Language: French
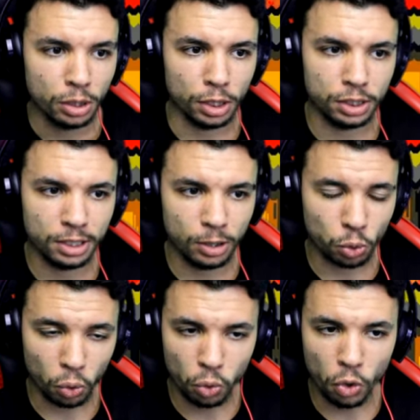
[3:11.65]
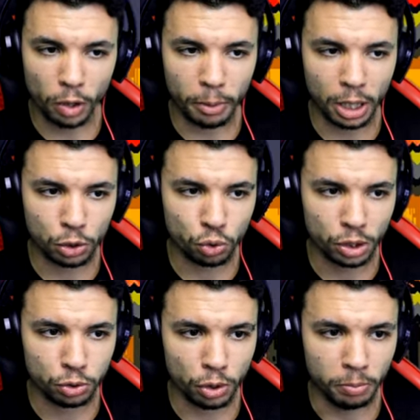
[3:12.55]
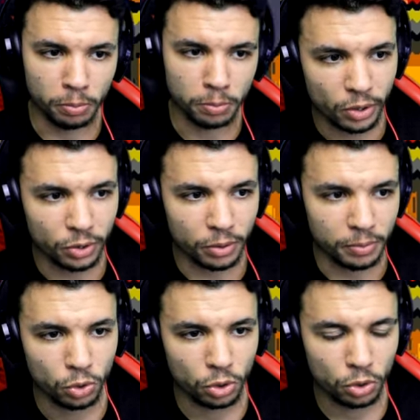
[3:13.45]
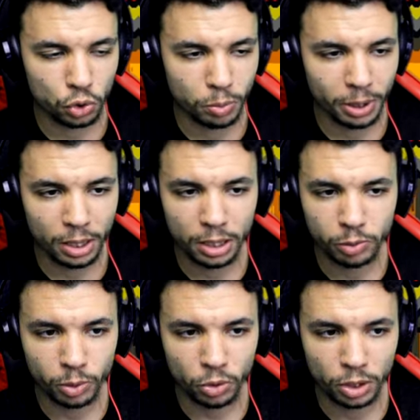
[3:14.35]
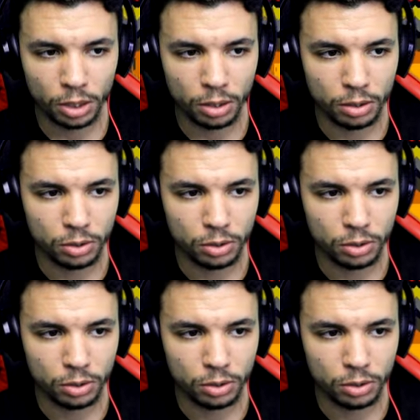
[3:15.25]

Et s'il est trop court, bah j'aurai le somme. Oh non, non, non, je suis pas là, laisse-moi tranquille.